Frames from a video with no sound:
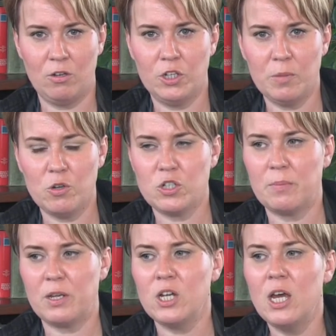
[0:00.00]
No nie można
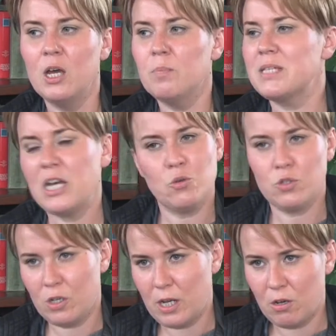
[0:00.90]
mieć psa
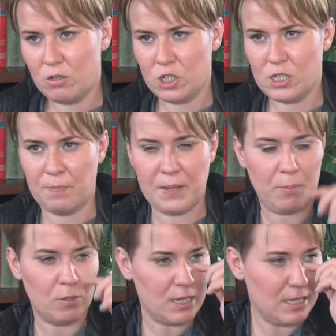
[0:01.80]
rzuconego gdzieś tam na
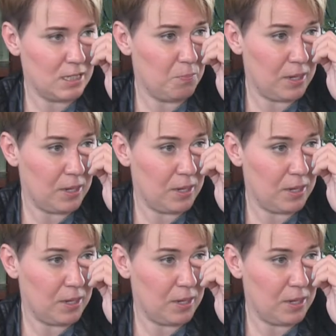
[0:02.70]
posesji,